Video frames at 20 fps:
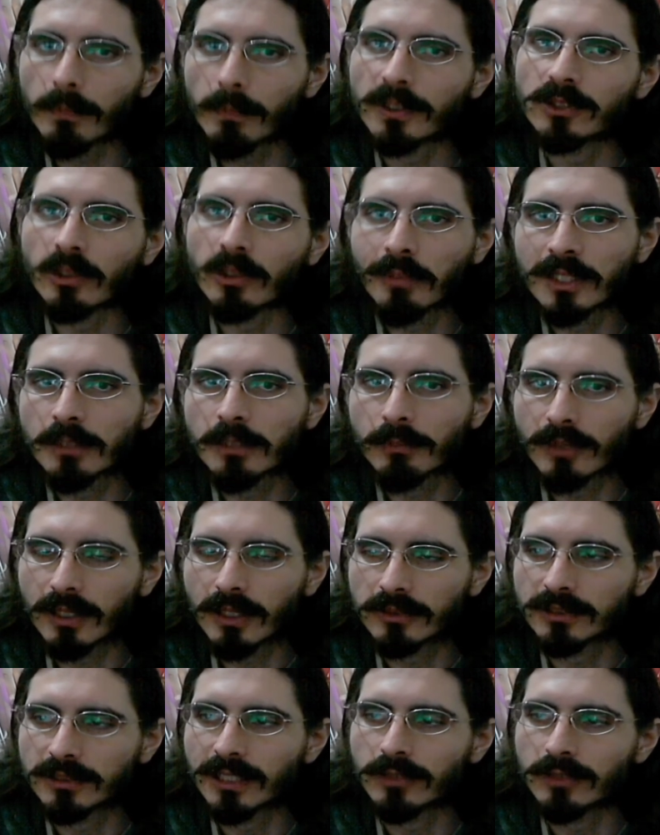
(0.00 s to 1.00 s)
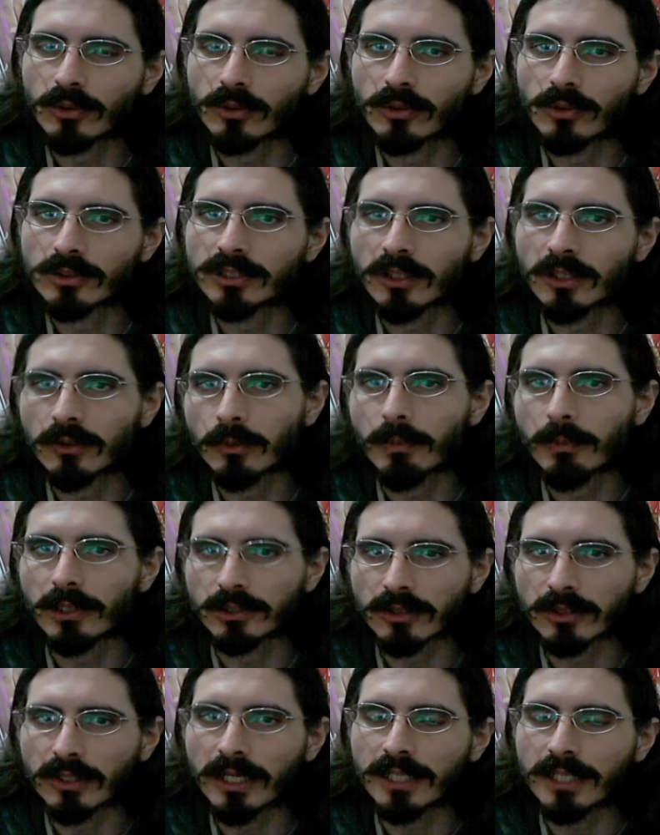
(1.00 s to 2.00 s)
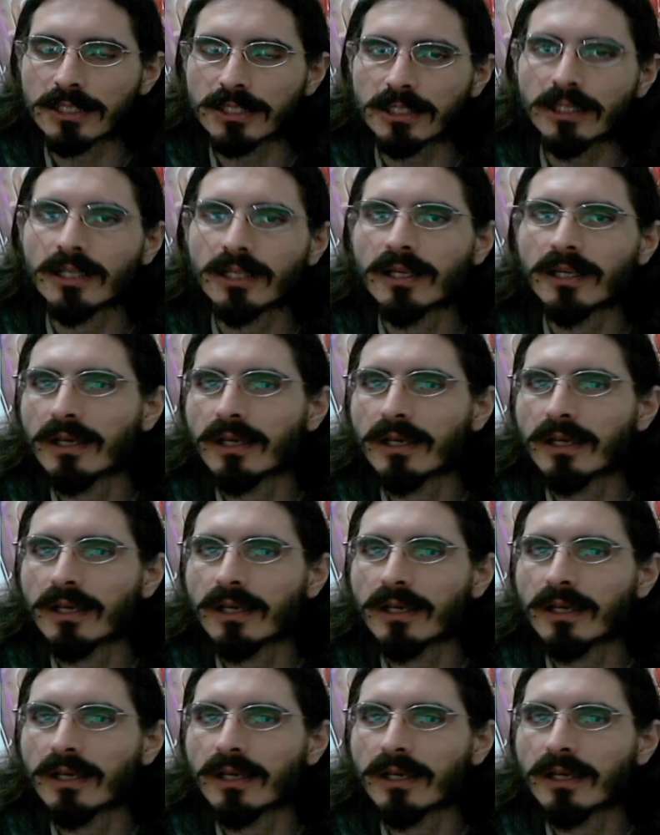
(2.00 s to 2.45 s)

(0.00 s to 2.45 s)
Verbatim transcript: principalmente por causa da introdução do personagem,